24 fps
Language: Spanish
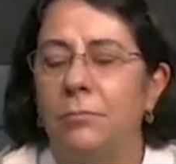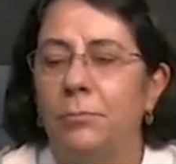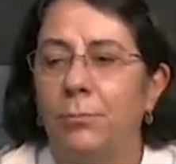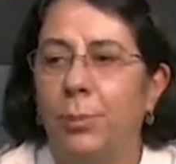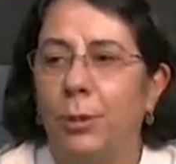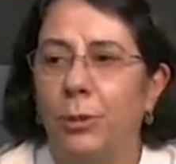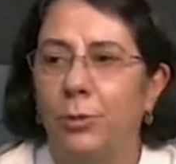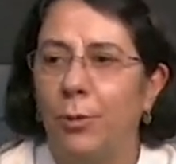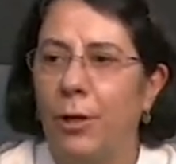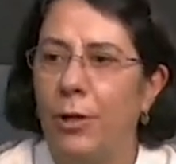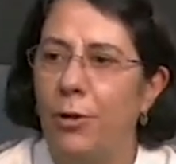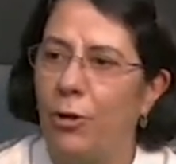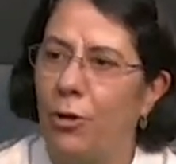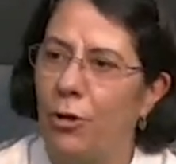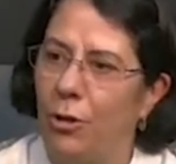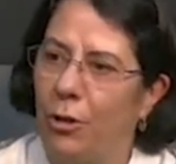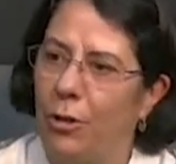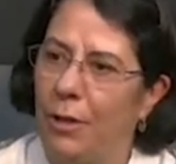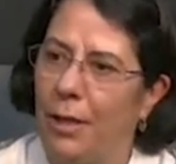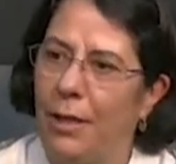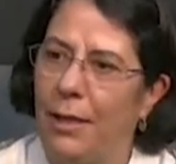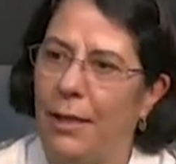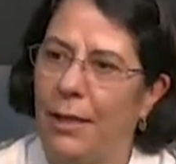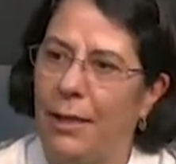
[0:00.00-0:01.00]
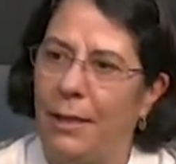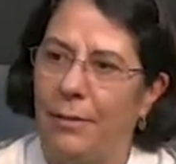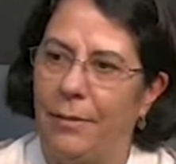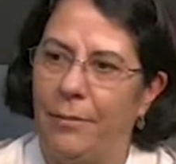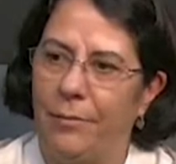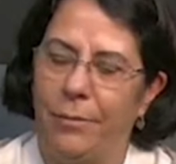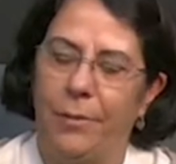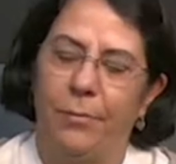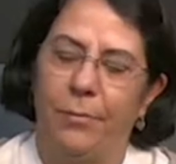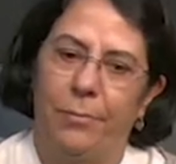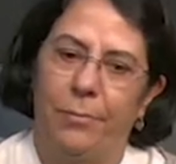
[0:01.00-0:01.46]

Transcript: pues bueno, eh,